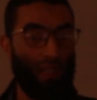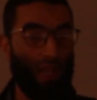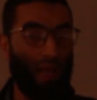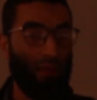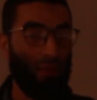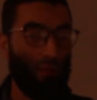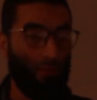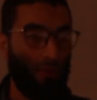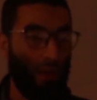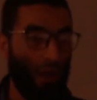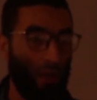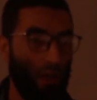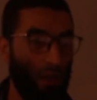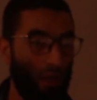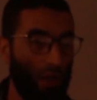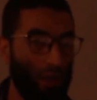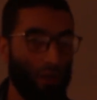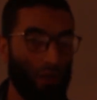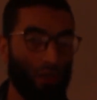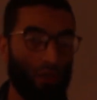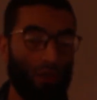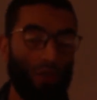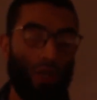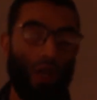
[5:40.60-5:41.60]
تتعامل مع
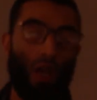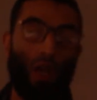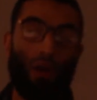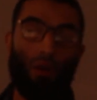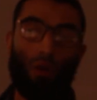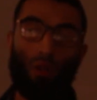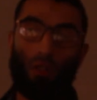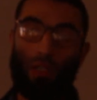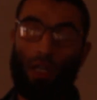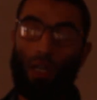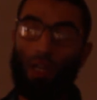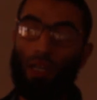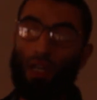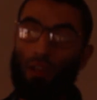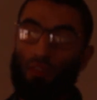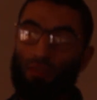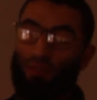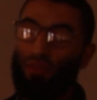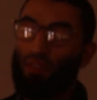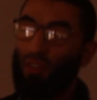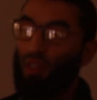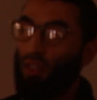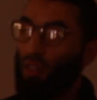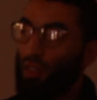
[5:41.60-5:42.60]
الاي او
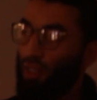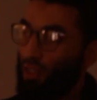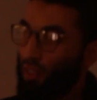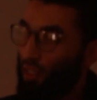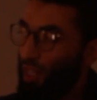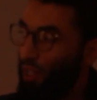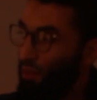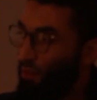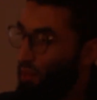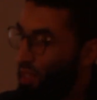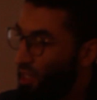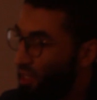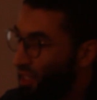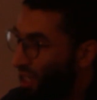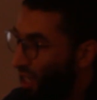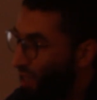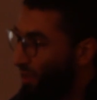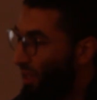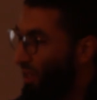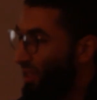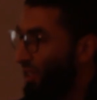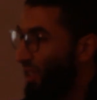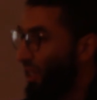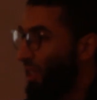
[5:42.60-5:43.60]
وتعرف تعمل ايه تاني
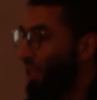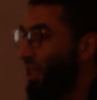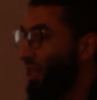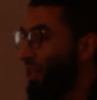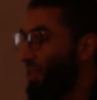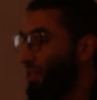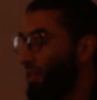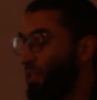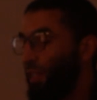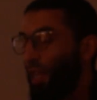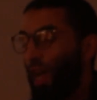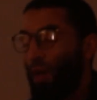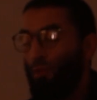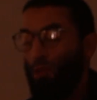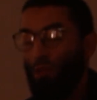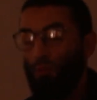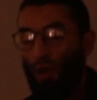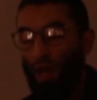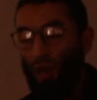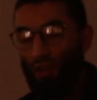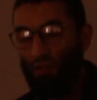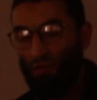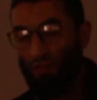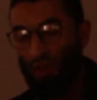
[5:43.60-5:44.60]
بعد كده تتعامل
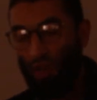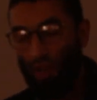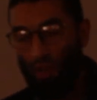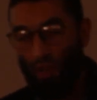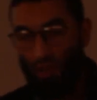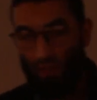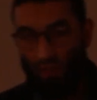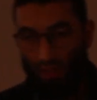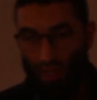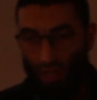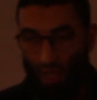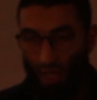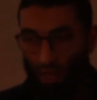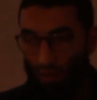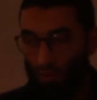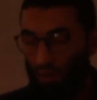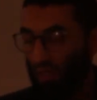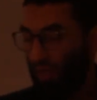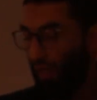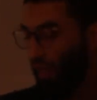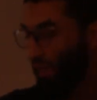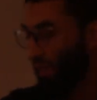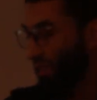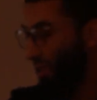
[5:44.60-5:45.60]
مع الفايلز
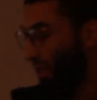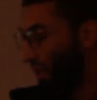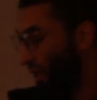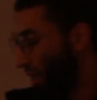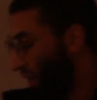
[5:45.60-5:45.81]
بتاعتك